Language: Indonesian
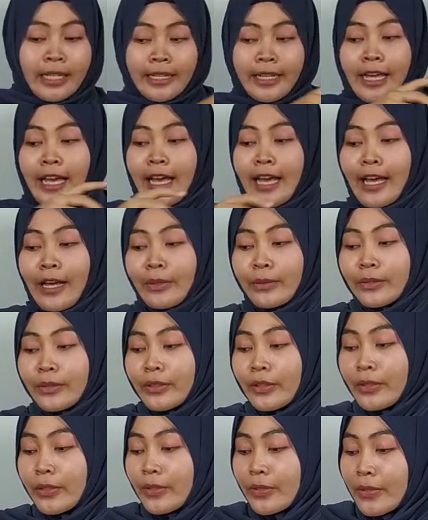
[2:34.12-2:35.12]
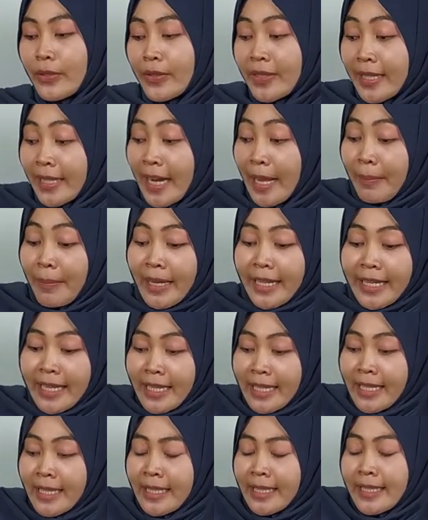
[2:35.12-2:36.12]
Nah, untuk
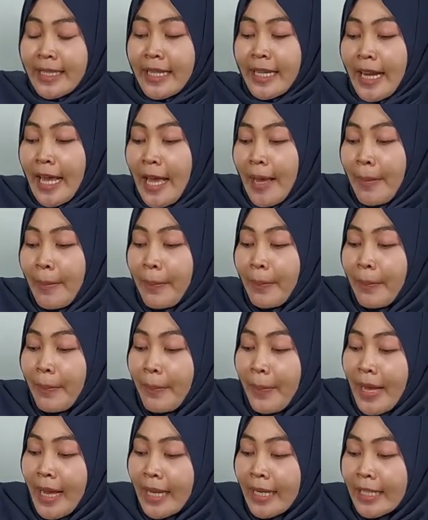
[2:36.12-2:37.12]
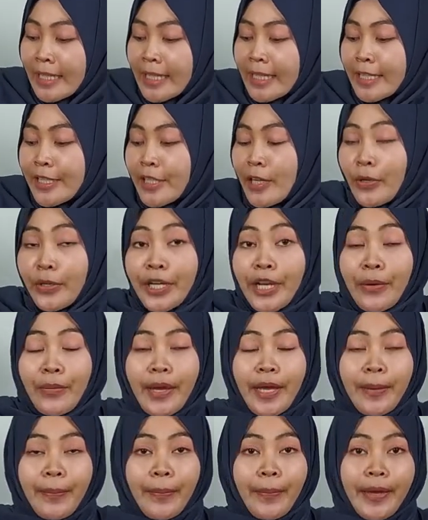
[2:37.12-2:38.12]
senapannya, senapan gejlok
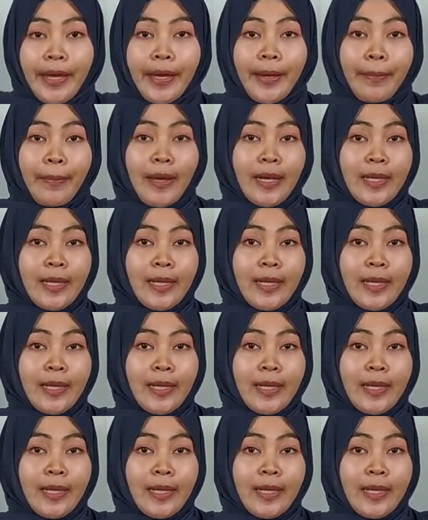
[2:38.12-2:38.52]
DWP